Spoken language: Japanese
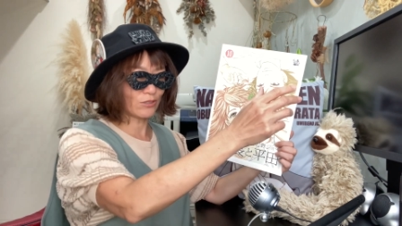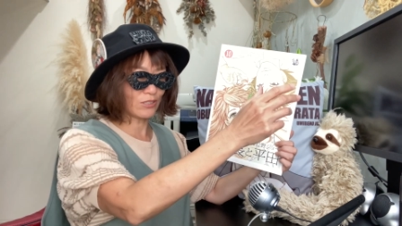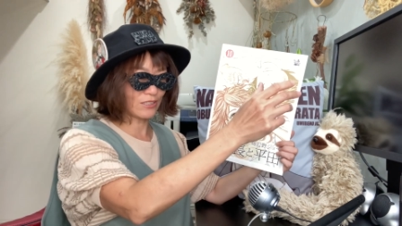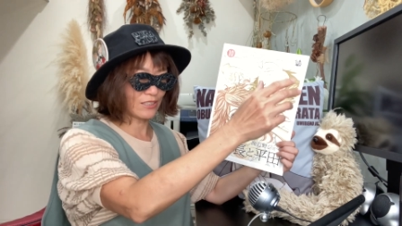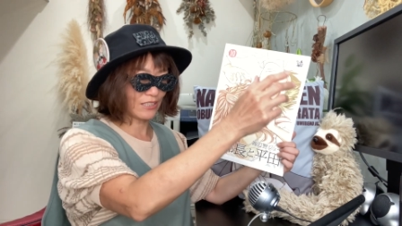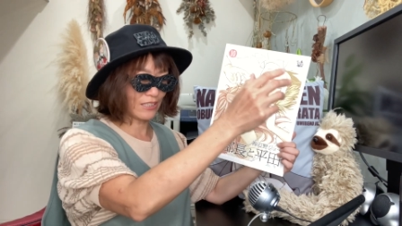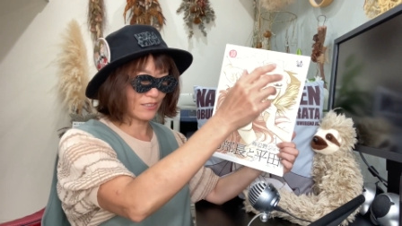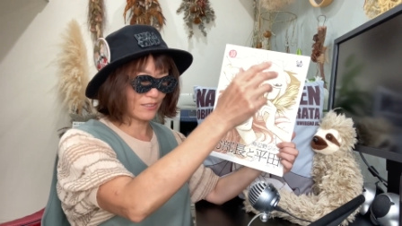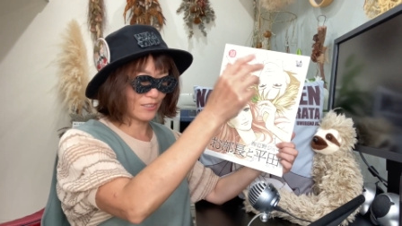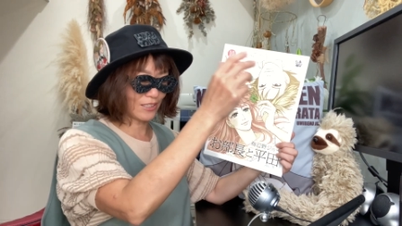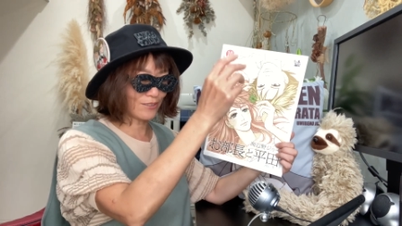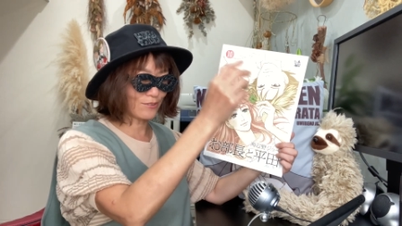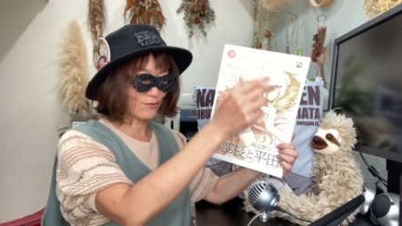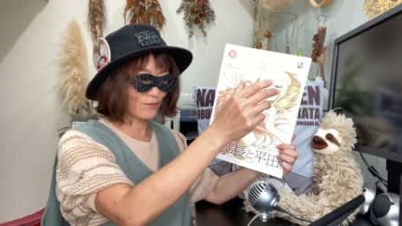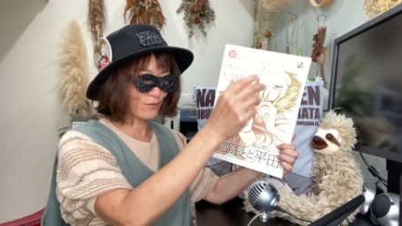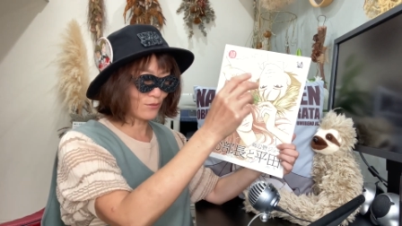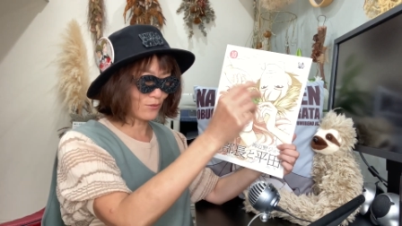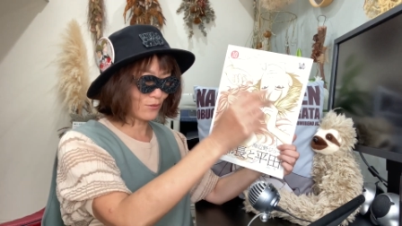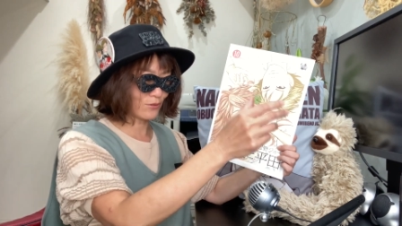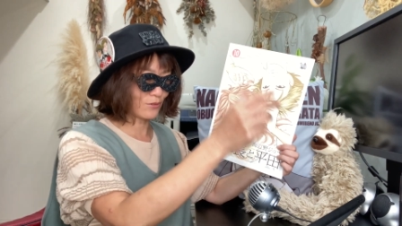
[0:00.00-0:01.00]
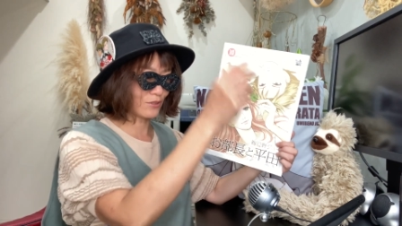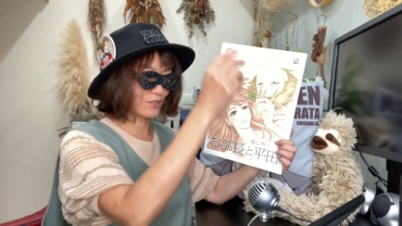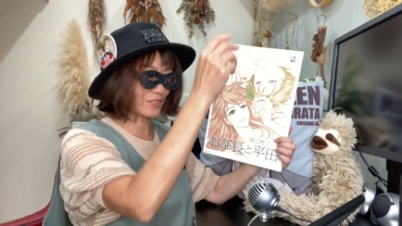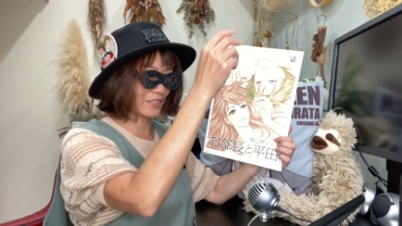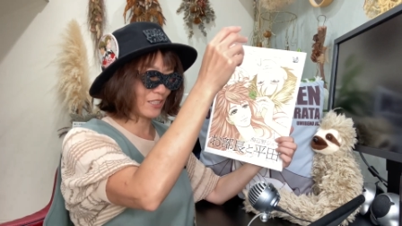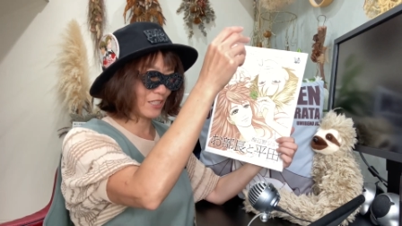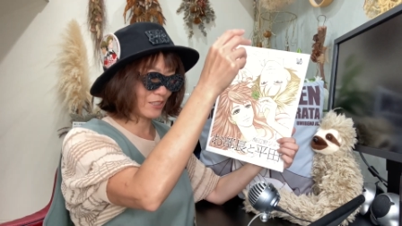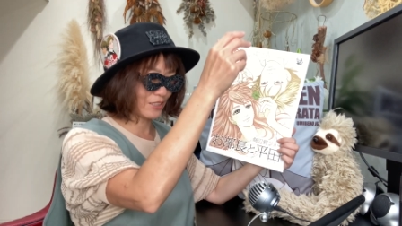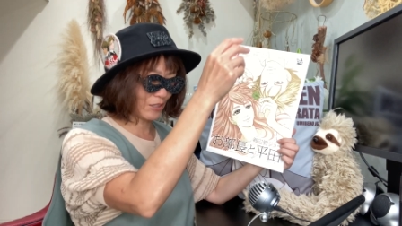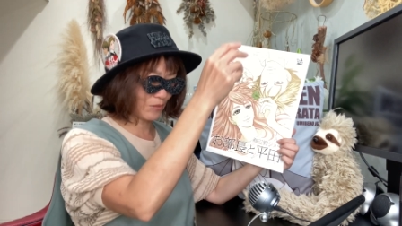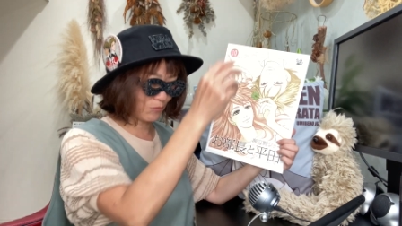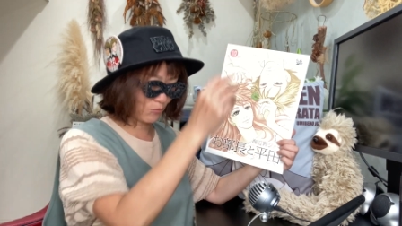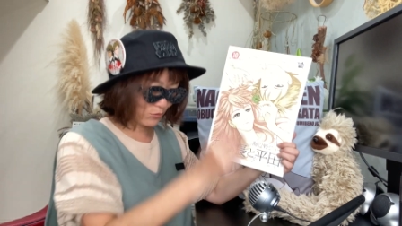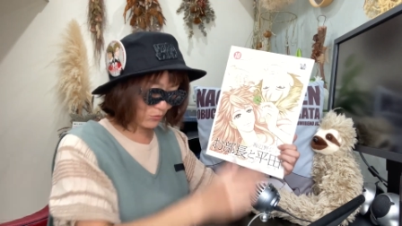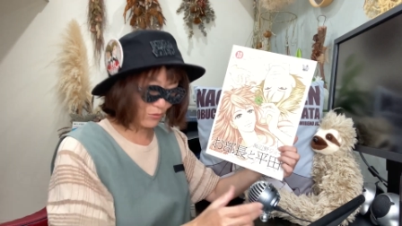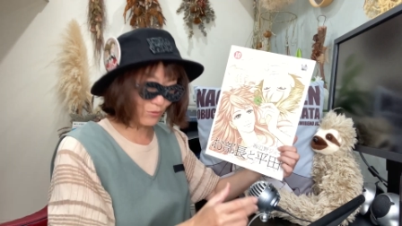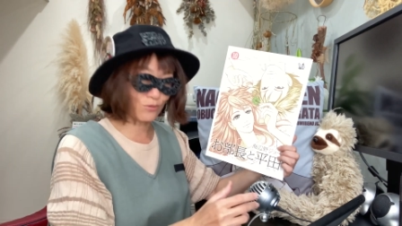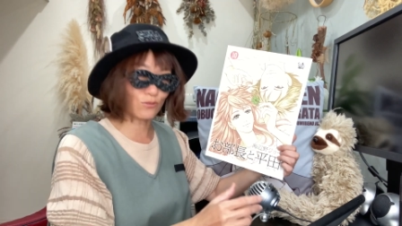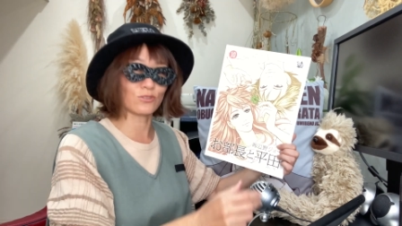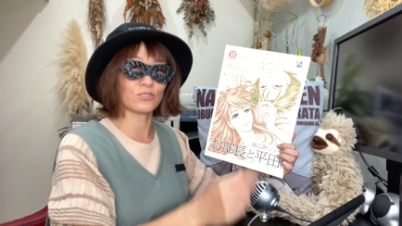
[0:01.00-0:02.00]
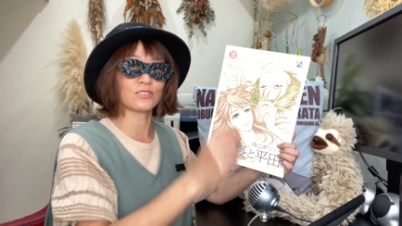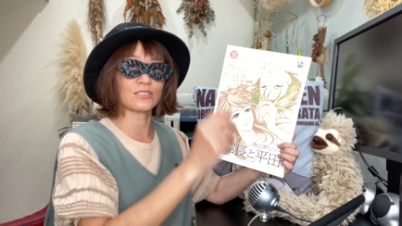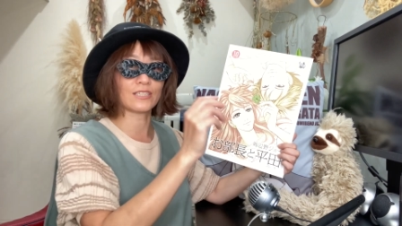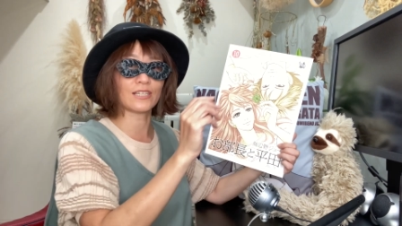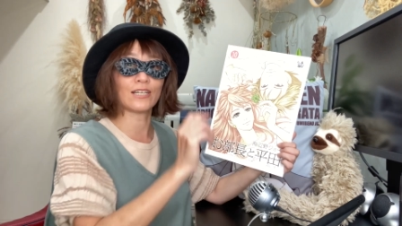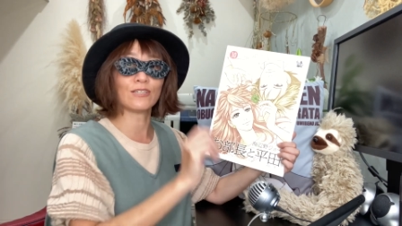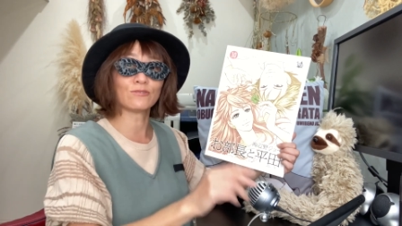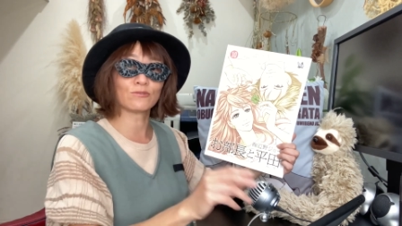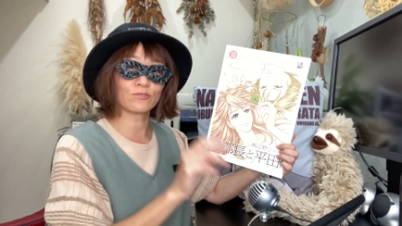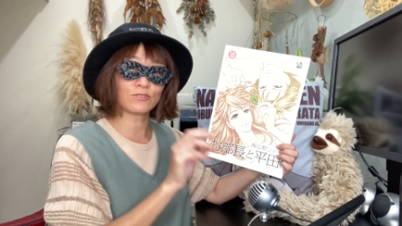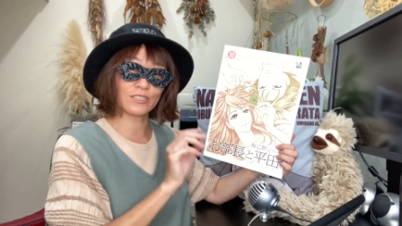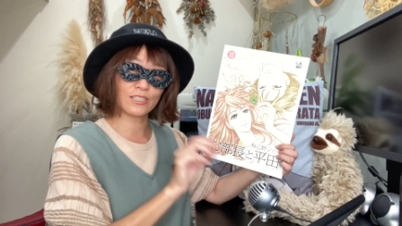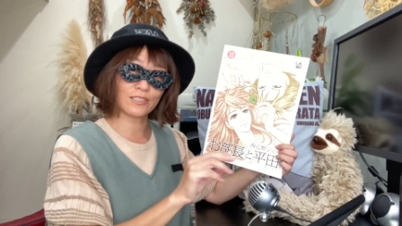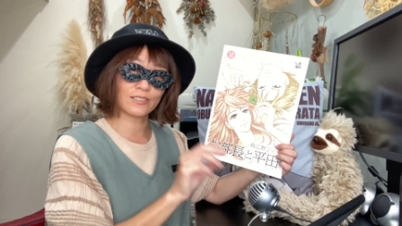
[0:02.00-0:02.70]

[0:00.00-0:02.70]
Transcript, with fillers: たダウンダウンロードされたものとしてカウントさ